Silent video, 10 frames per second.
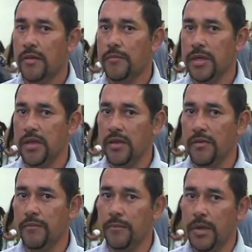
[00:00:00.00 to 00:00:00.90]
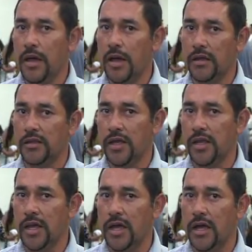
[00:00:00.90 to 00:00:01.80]
mi
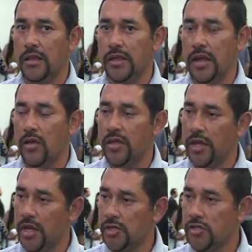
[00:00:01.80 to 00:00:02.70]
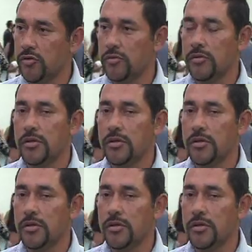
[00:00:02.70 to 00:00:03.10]
arteria del lado derecho